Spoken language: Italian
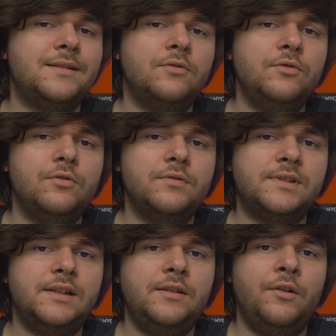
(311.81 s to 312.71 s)
secondo
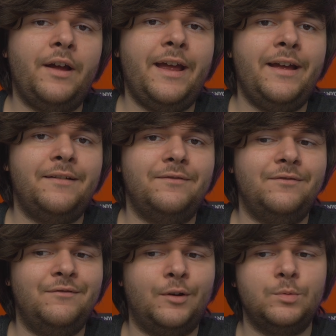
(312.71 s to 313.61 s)
consiglio è
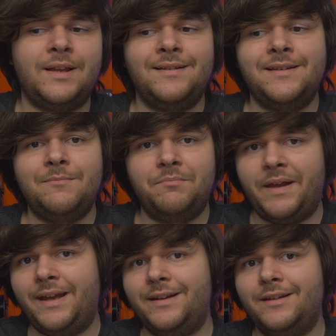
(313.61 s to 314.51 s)
valutate
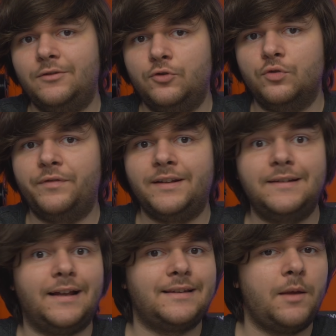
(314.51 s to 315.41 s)
bene dove
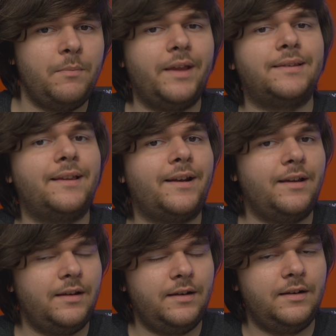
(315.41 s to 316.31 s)
andate a
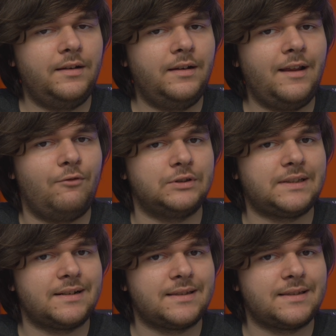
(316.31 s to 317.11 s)
mettere la vostra